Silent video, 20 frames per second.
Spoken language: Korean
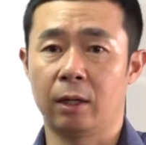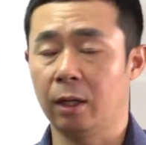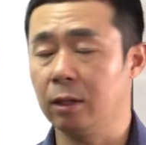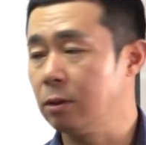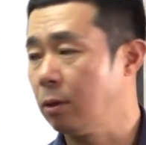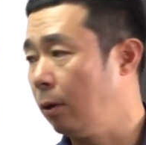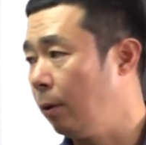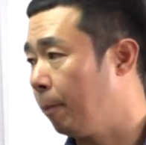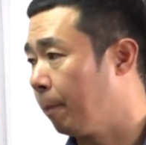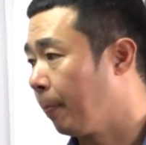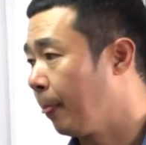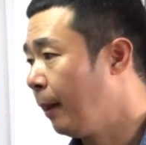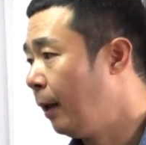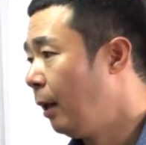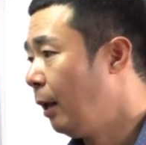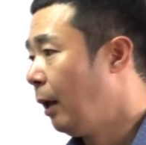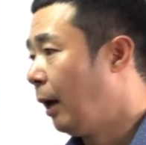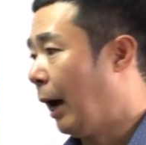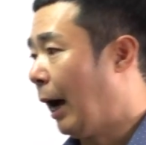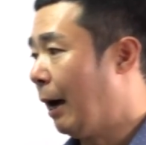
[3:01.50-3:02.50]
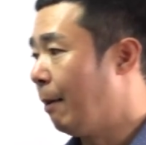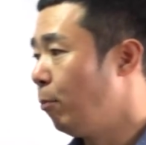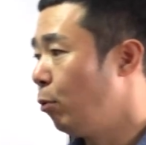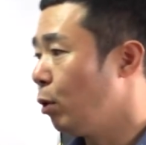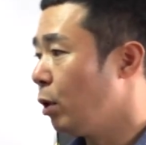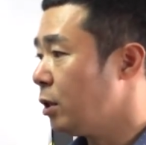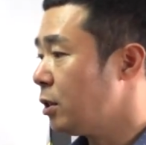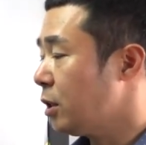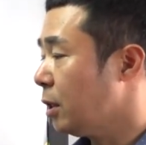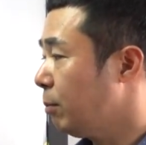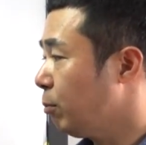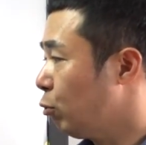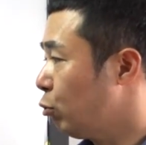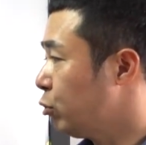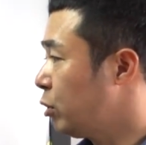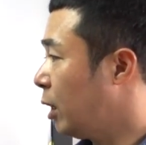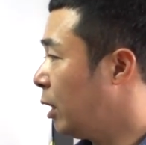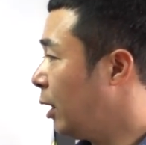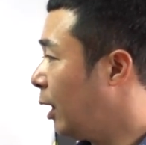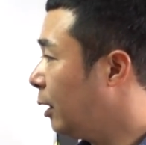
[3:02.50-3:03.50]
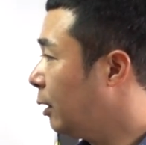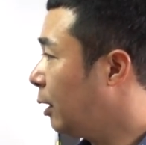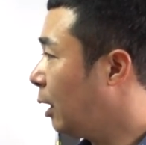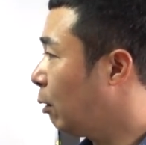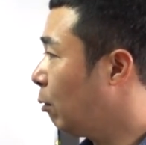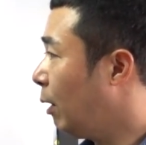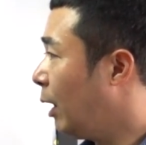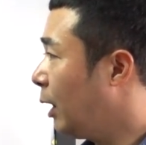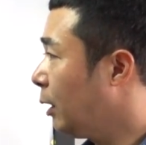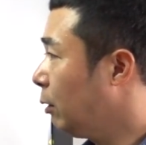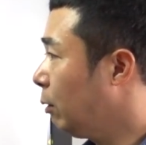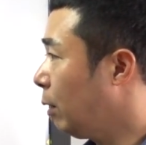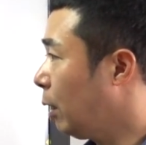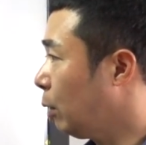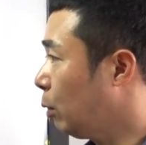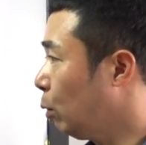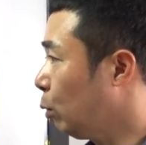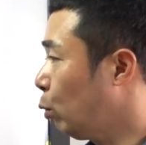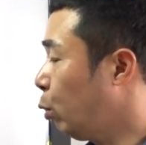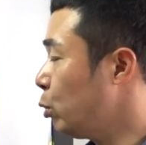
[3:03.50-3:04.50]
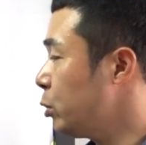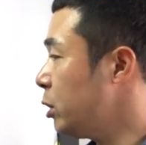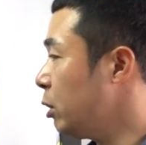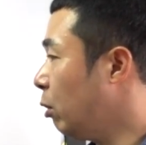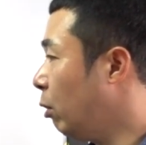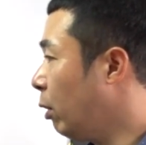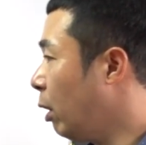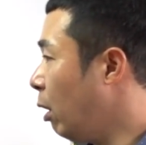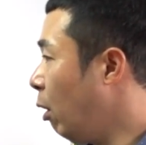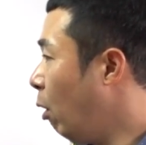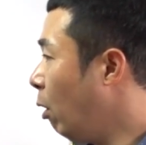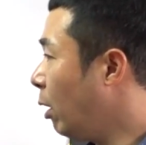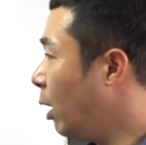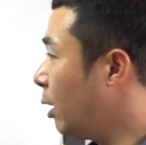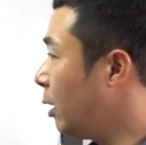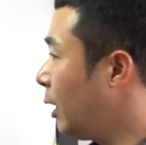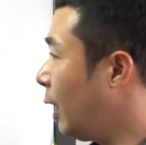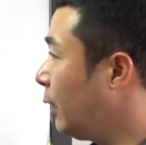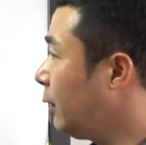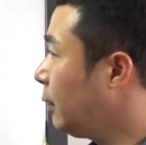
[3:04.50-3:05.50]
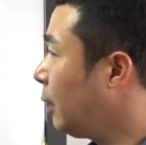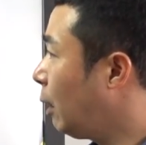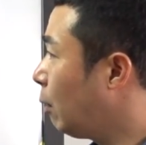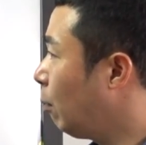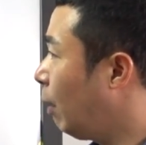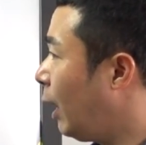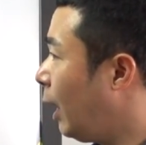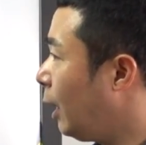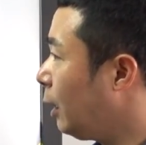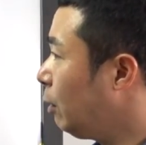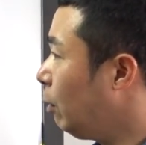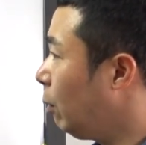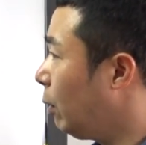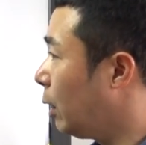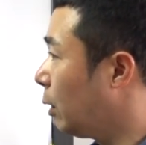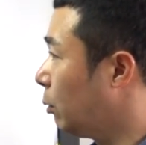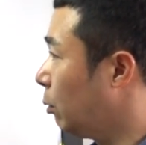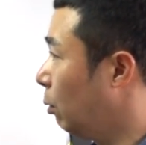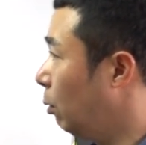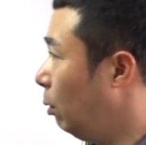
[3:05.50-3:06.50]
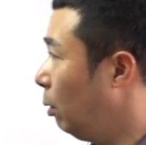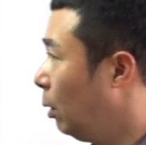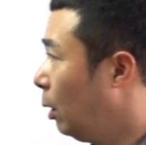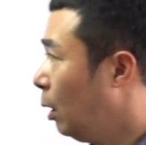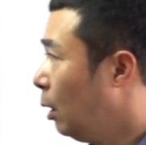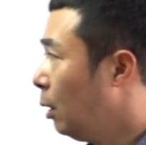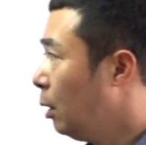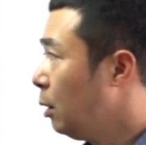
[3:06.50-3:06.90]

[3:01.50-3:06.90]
그래서 아무리 지금 규제를 한다고 하더라도 토지거래 허가를 한다고 하더라도